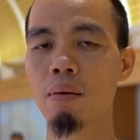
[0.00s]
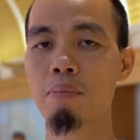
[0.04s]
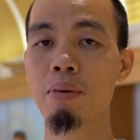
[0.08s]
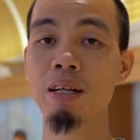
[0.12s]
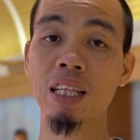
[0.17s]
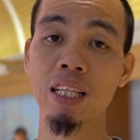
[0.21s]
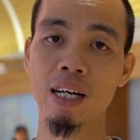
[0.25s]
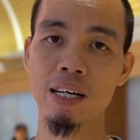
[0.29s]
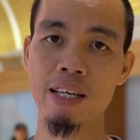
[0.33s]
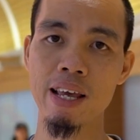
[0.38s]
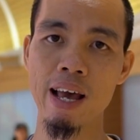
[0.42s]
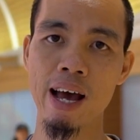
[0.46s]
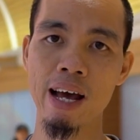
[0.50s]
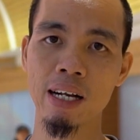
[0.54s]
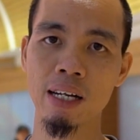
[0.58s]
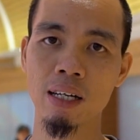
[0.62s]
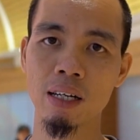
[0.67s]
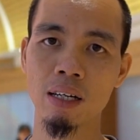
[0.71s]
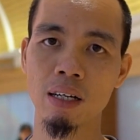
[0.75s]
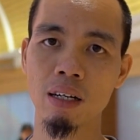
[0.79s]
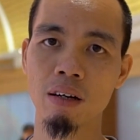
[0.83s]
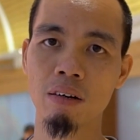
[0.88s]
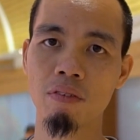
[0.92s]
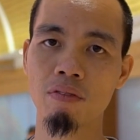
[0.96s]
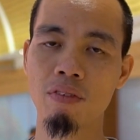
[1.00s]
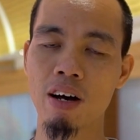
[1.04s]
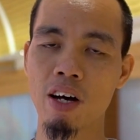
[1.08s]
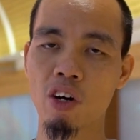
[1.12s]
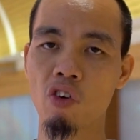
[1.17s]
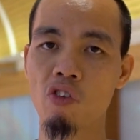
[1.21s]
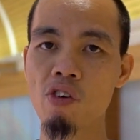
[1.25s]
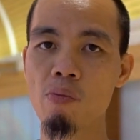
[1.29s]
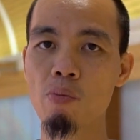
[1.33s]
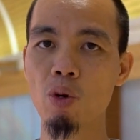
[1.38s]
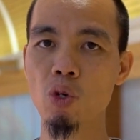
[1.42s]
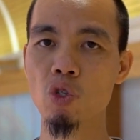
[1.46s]
mất thời gian, và
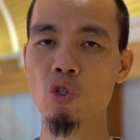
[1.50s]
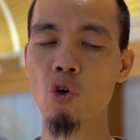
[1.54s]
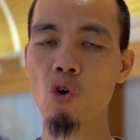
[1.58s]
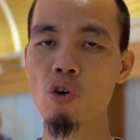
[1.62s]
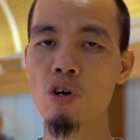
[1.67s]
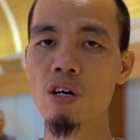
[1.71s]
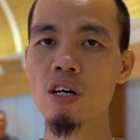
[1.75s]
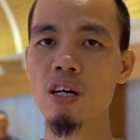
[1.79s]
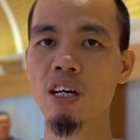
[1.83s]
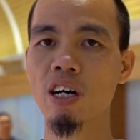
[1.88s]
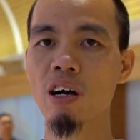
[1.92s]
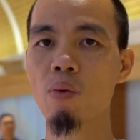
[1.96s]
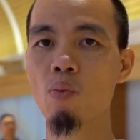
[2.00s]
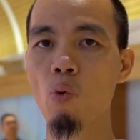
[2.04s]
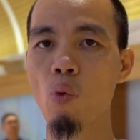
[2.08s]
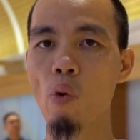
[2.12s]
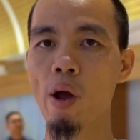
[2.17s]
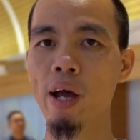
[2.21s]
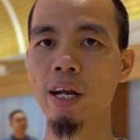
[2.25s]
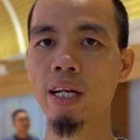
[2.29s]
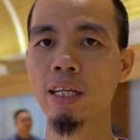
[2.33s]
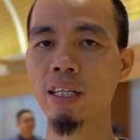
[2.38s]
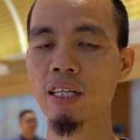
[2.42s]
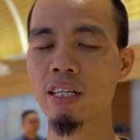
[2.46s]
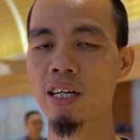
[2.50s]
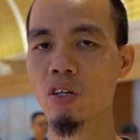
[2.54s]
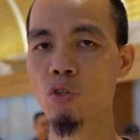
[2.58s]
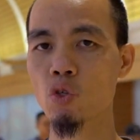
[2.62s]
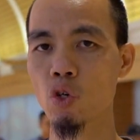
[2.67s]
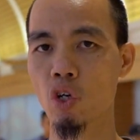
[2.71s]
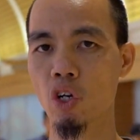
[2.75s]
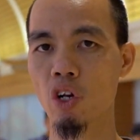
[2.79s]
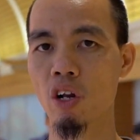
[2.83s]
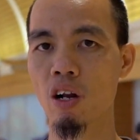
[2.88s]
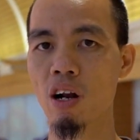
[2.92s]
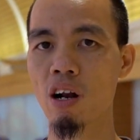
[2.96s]
đối với một số người không quen á, thì cái
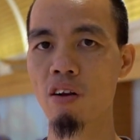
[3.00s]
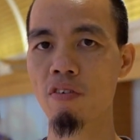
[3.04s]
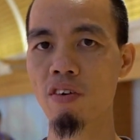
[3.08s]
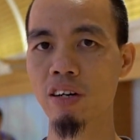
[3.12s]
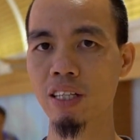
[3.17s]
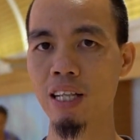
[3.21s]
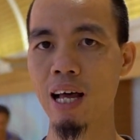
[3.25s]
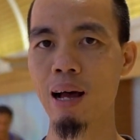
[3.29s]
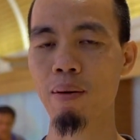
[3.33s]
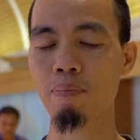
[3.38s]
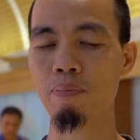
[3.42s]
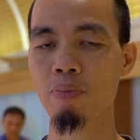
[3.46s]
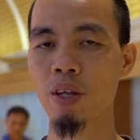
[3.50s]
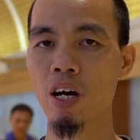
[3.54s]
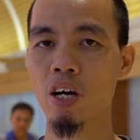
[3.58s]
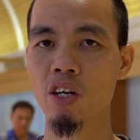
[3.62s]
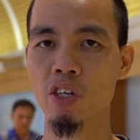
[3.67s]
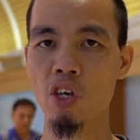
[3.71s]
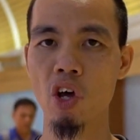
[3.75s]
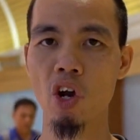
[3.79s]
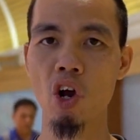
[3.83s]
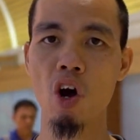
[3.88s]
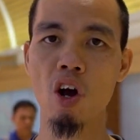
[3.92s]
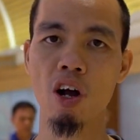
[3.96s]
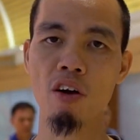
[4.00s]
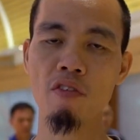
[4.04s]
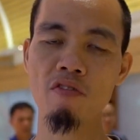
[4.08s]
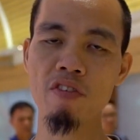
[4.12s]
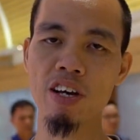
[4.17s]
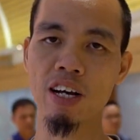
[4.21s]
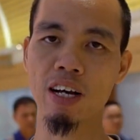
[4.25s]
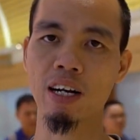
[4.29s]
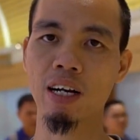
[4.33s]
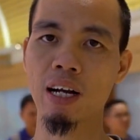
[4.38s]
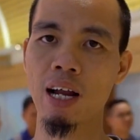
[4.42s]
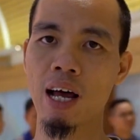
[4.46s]
chuyện đó rất là phức tạp. Do đó cái
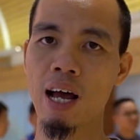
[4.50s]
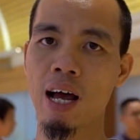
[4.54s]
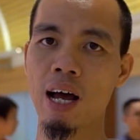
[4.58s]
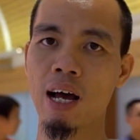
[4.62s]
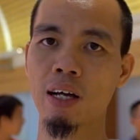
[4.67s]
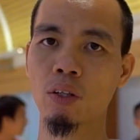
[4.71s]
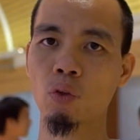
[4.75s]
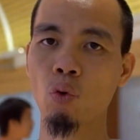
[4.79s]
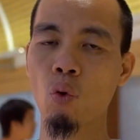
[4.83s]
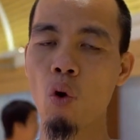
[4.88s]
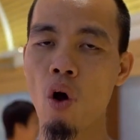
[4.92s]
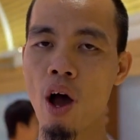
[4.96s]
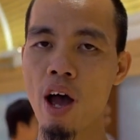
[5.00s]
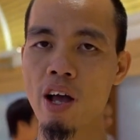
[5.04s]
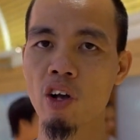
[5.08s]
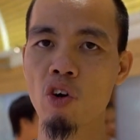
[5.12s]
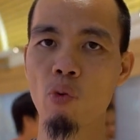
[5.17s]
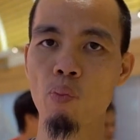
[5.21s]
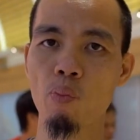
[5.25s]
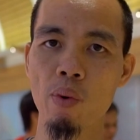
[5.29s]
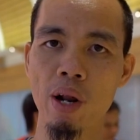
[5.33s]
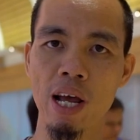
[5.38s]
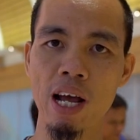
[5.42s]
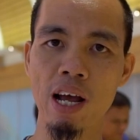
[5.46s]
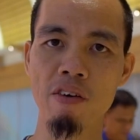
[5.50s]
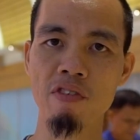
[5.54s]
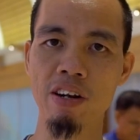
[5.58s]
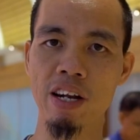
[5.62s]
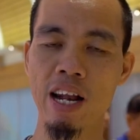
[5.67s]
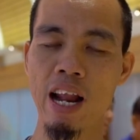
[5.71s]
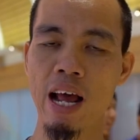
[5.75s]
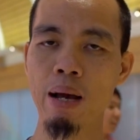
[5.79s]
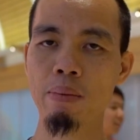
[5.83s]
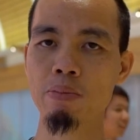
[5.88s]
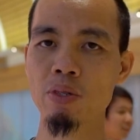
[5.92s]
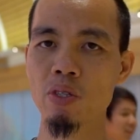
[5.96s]
việc là thuê cục này ở
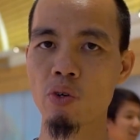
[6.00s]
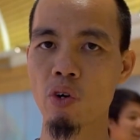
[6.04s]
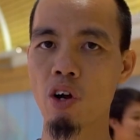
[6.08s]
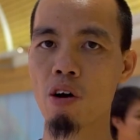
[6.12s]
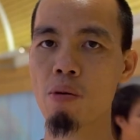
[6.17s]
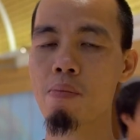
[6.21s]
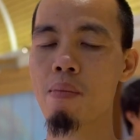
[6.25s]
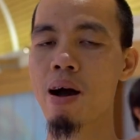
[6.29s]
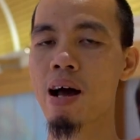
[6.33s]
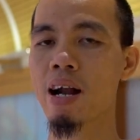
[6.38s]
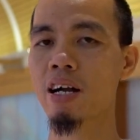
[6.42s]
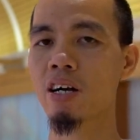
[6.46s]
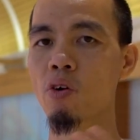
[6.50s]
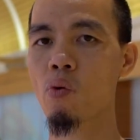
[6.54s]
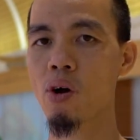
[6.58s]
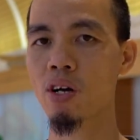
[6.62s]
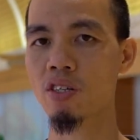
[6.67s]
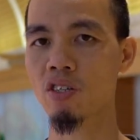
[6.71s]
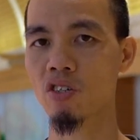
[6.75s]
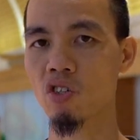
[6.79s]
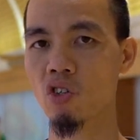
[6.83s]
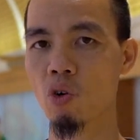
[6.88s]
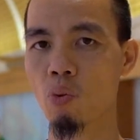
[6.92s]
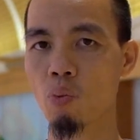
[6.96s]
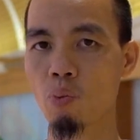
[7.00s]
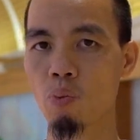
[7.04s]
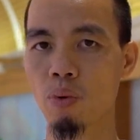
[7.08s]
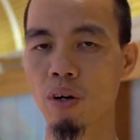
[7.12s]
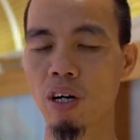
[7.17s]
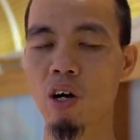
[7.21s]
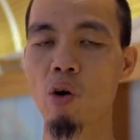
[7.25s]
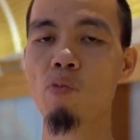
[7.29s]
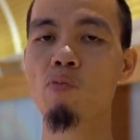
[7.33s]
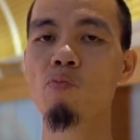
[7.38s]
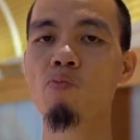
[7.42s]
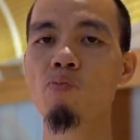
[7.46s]
Việt Nam sau đó mang ra nước ngoài sử dụng
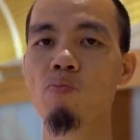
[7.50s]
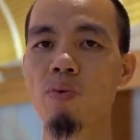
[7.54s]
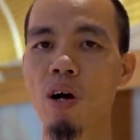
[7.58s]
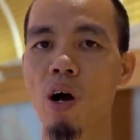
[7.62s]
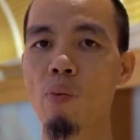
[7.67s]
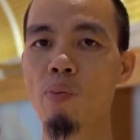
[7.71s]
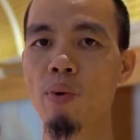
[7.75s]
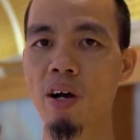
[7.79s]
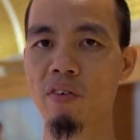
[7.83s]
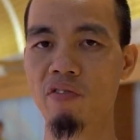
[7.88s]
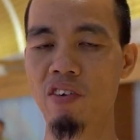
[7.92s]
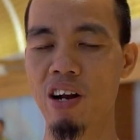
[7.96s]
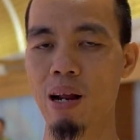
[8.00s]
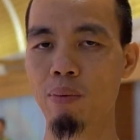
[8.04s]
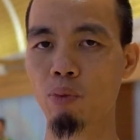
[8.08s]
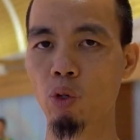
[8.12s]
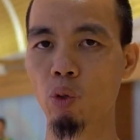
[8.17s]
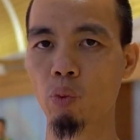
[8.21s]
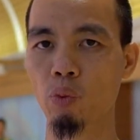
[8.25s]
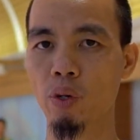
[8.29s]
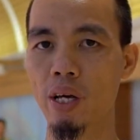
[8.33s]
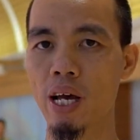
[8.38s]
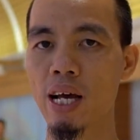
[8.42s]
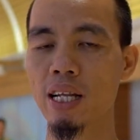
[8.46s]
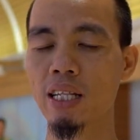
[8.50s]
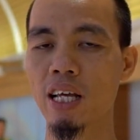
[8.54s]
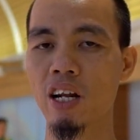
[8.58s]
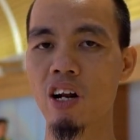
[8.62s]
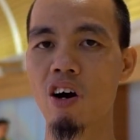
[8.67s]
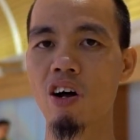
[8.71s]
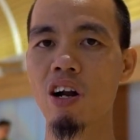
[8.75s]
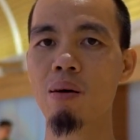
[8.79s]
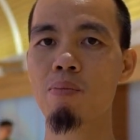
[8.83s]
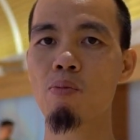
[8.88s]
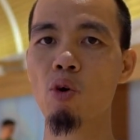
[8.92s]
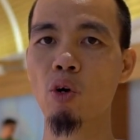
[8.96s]
không cần phải làm gì hết, thì
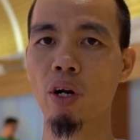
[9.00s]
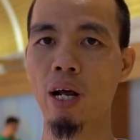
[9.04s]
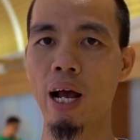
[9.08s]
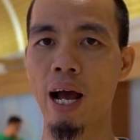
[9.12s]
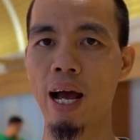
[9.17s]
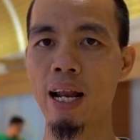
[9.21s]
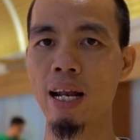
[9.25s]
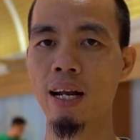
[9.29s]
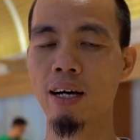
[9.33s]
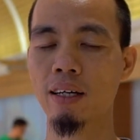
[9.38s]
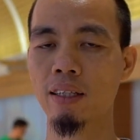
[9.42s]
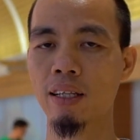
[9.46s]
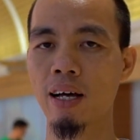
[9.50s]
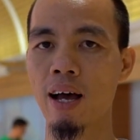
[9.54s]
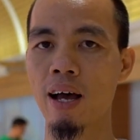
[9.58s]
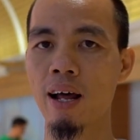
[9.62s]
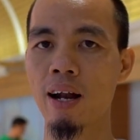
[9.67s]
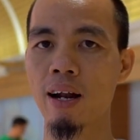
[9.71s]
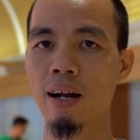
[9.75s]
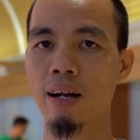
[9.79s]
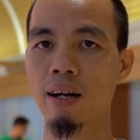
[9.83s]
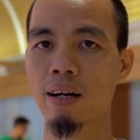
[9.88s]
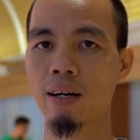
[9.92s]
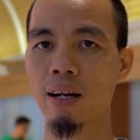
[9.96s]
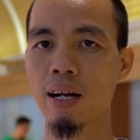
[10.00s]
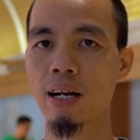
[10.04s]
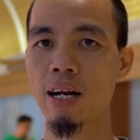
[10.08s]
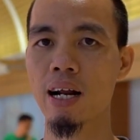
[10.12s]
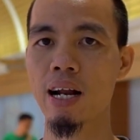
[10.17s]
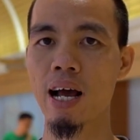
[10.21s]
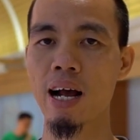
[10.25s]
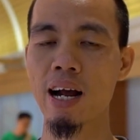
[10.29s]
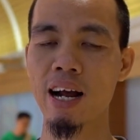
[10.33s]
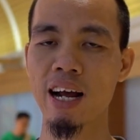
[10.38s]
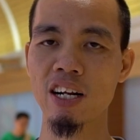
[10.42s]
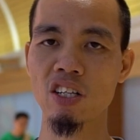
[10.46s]
đó là một cái lợi thế rất là
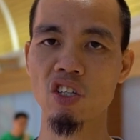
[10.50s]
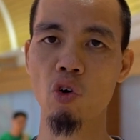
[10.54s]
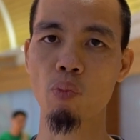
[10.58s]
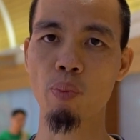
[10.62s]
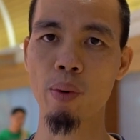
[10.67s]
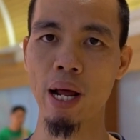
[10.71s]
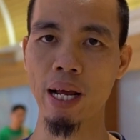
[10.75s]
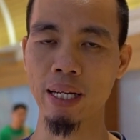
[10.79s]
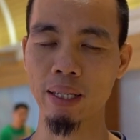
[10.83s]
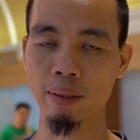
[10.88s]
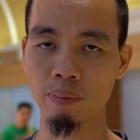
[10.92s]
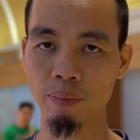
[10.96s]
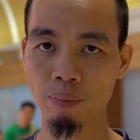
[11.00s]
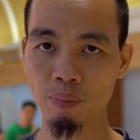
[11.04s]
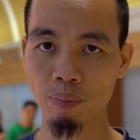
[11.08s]
đáng khen cho cục này.